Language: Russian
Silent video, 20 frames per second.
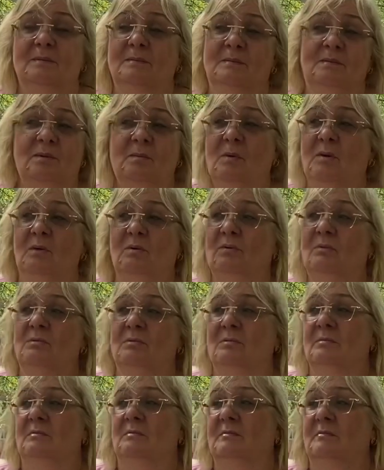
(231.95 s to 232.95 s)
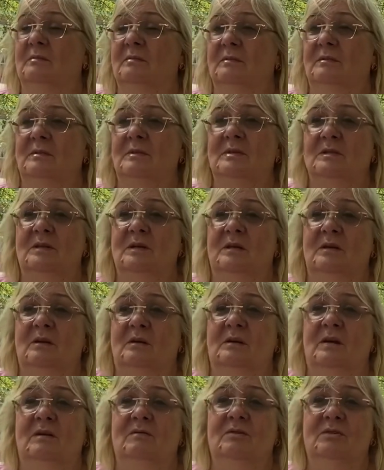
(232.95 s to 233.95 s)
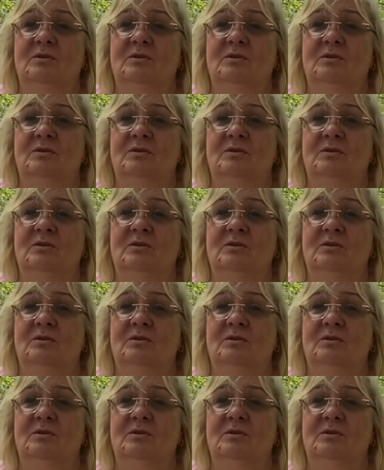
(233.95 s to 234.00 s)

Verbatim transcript: Не могу. Не знаю, какая вещь.